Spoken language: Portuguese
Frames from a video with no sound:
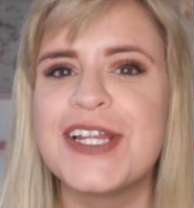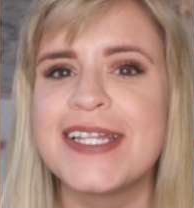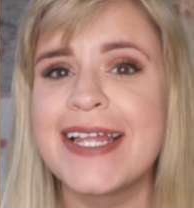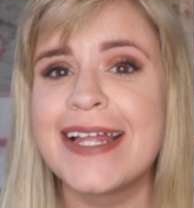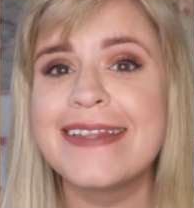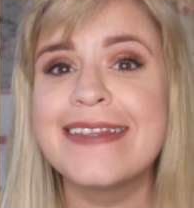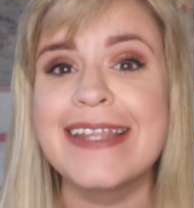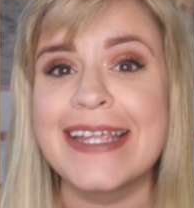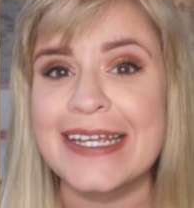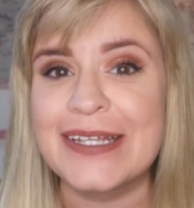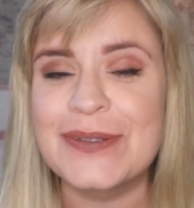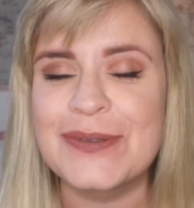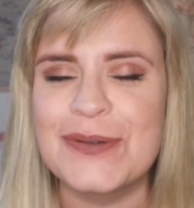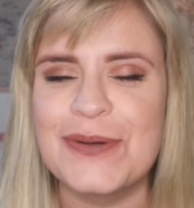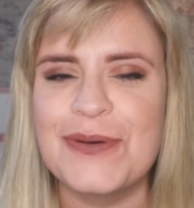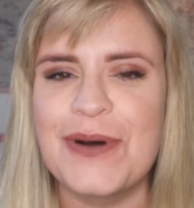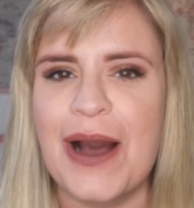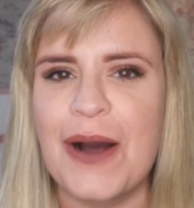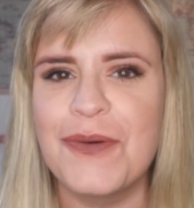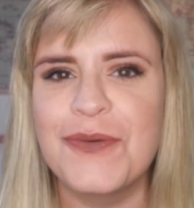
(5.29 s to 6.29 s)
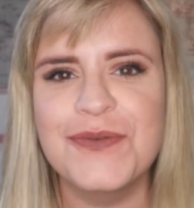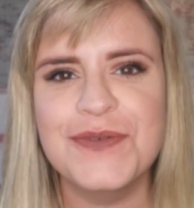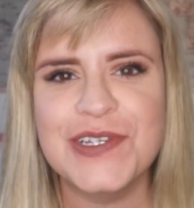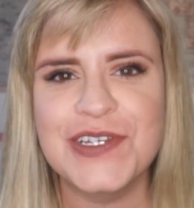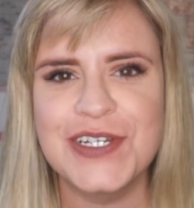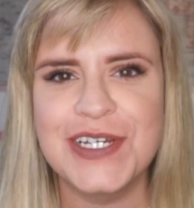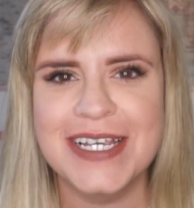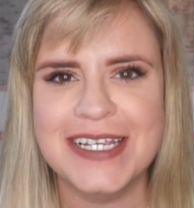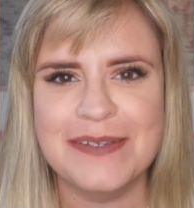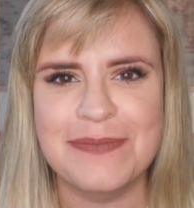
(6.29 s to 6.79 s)
já tá tendo
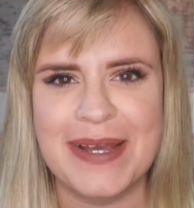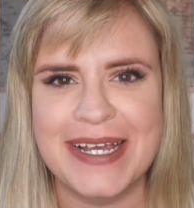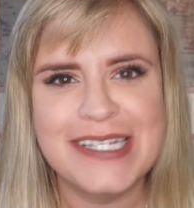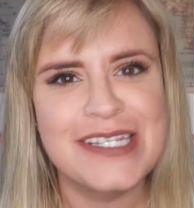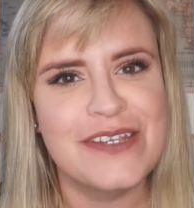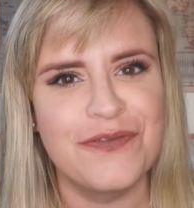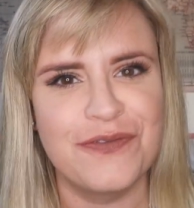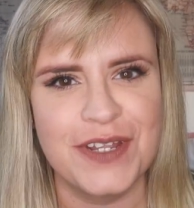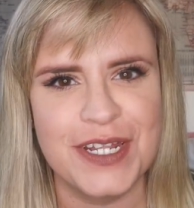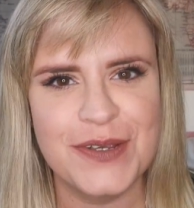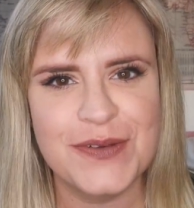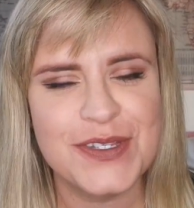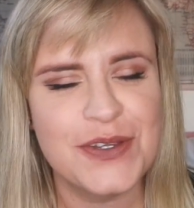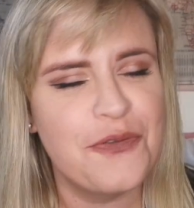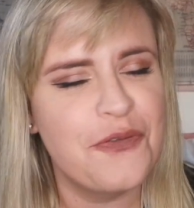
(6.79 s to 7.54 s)
alguns dias mais frios,